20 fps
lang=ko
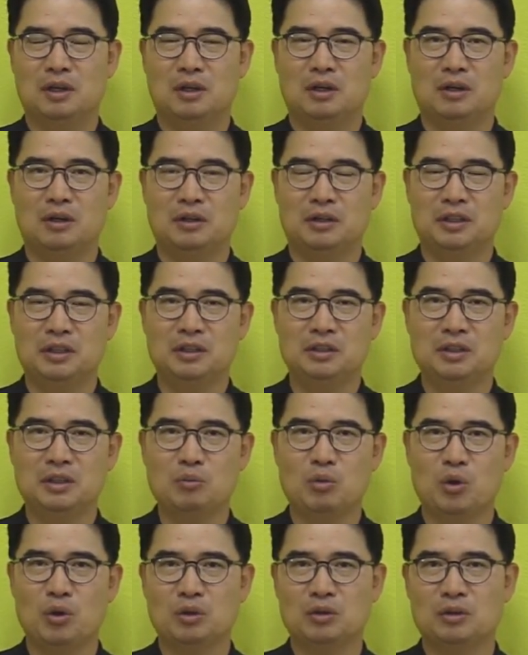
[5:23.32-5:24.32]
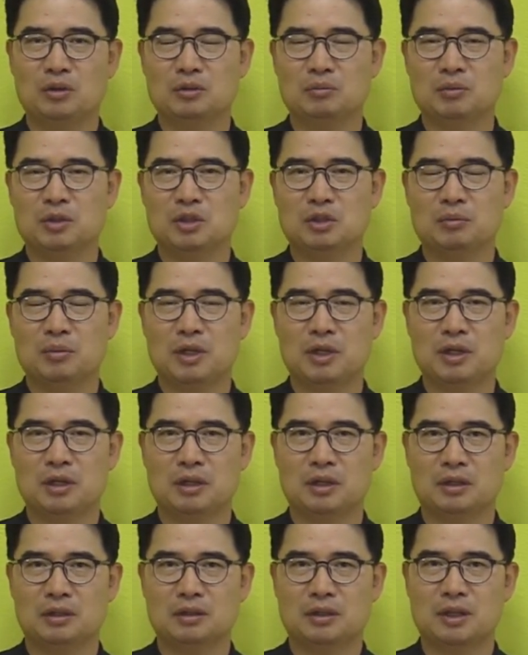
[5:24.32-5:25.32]
어, 이들이 모였던
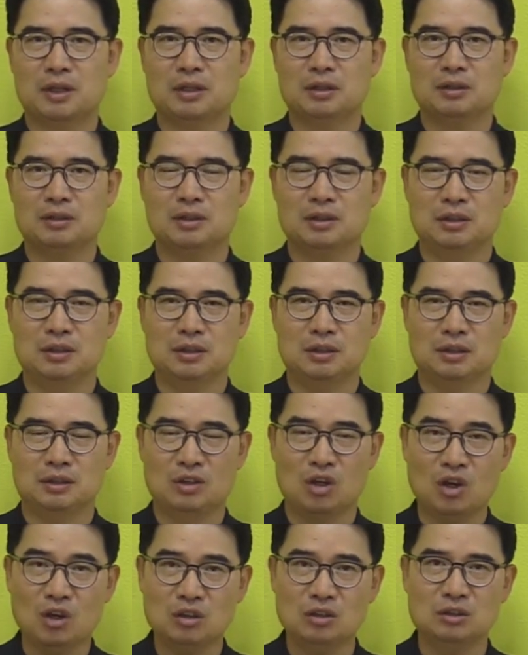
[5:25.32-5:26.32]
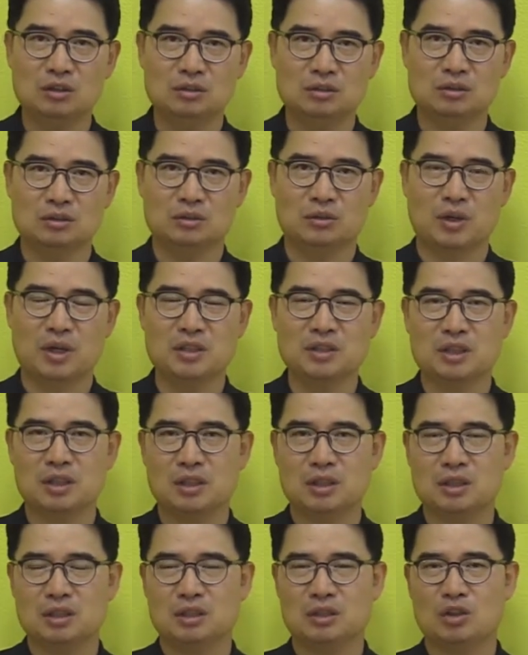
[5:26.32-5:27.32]
믿음의 그런 이 터는
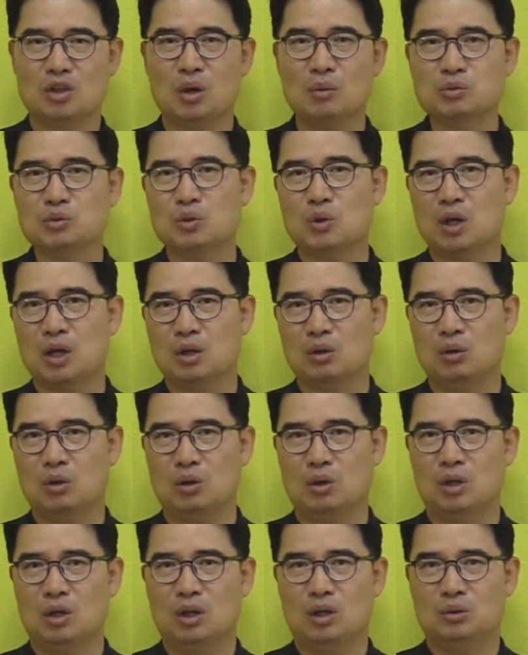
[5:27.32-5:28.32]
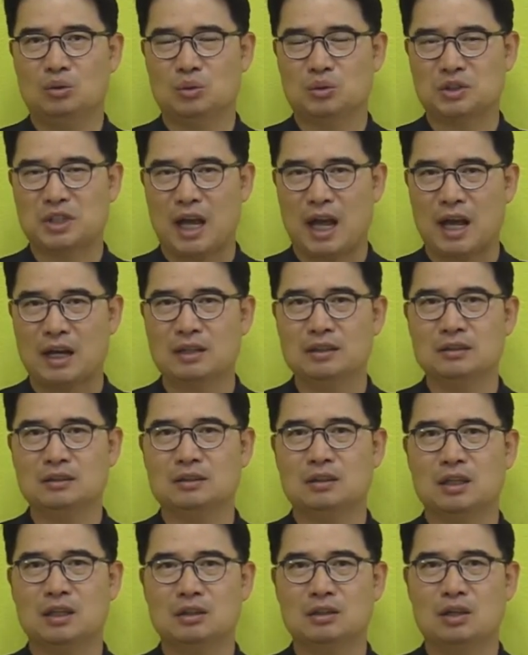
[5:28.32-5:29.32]
굉장히 협소하고 또 작은
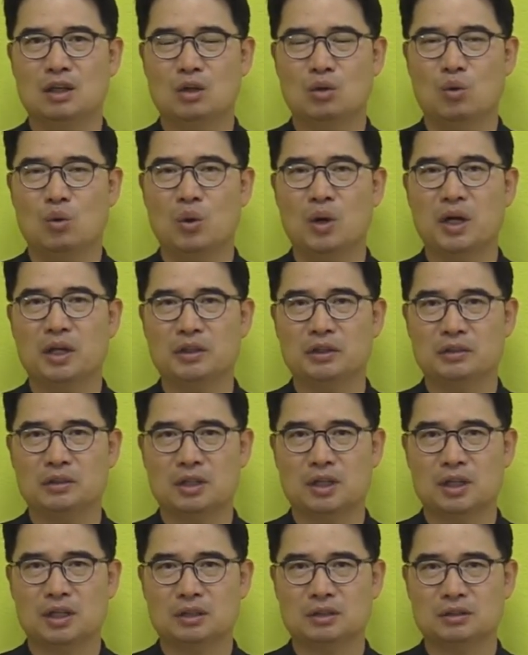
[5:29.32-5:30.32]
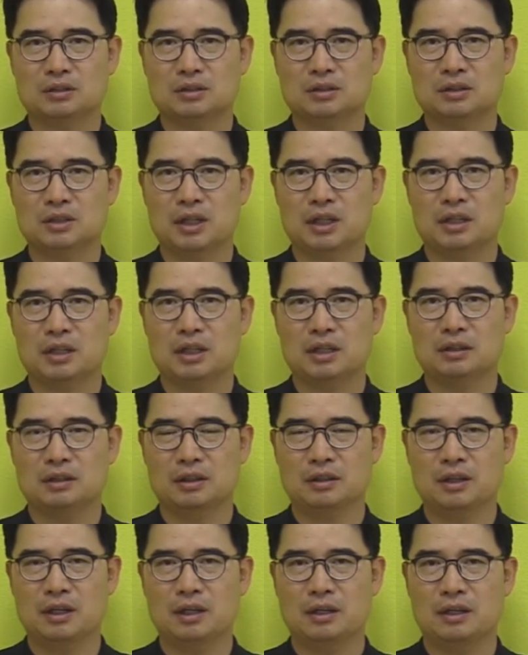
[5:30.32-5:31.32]
그런 공간이었다라는 것들을 얘기할
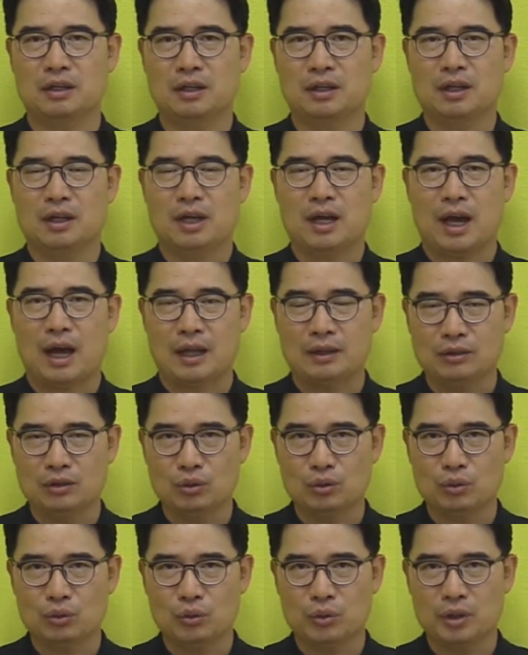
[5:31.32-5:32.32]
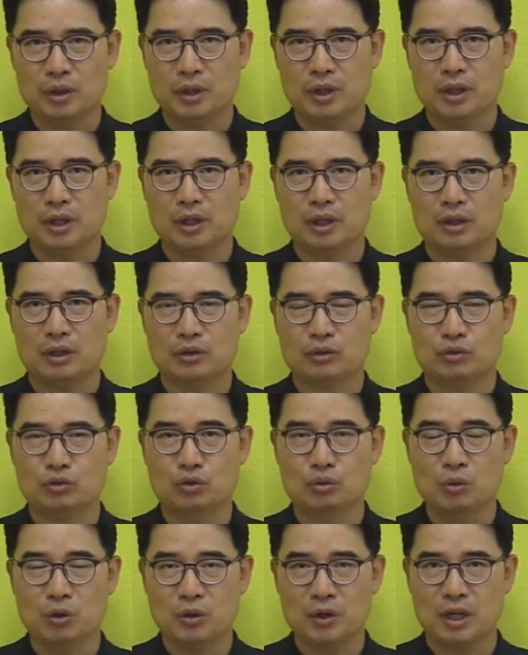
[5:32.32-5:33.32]
때에 안디옥 교회가
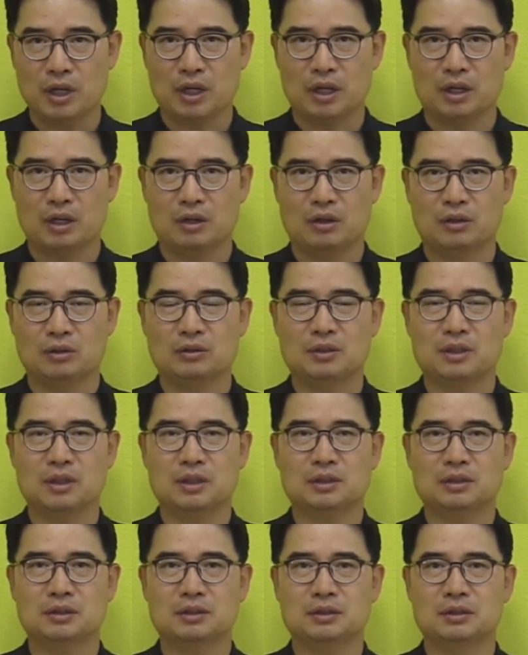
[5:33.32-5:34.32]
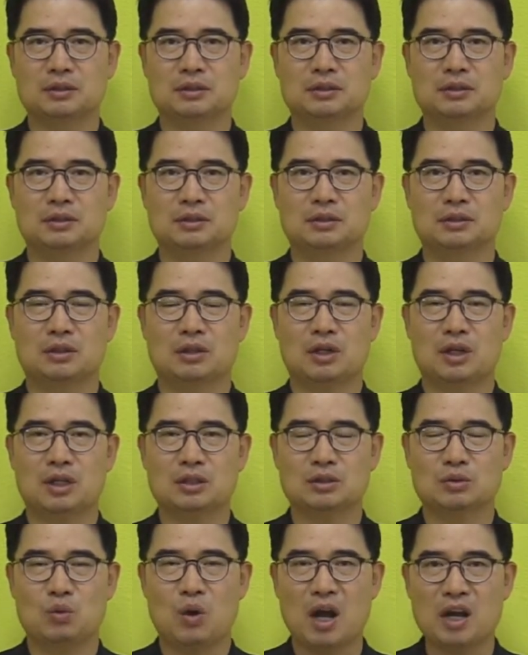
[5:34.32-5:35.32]
규모나 어떠한 그 여러
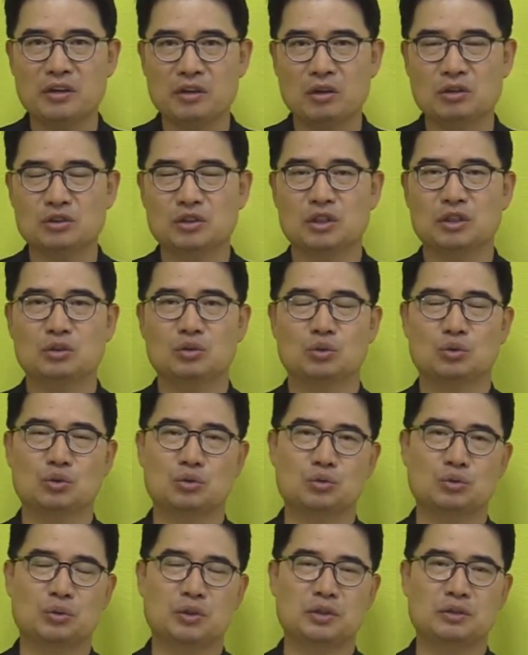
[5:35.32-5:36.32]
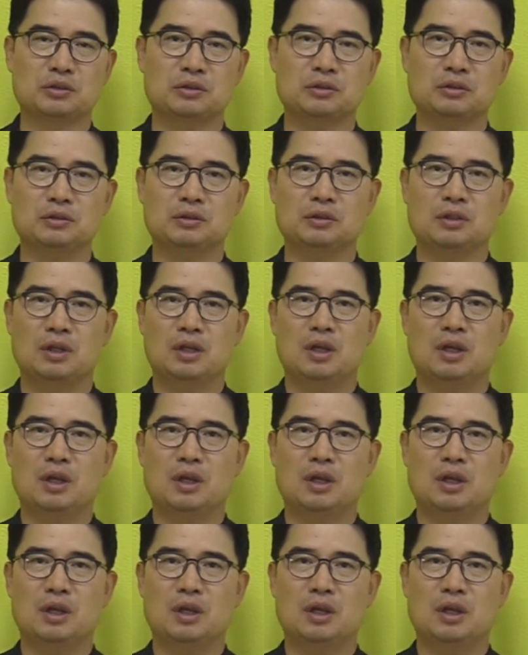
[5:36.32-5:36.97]
가지 환경적인 요소 속에서는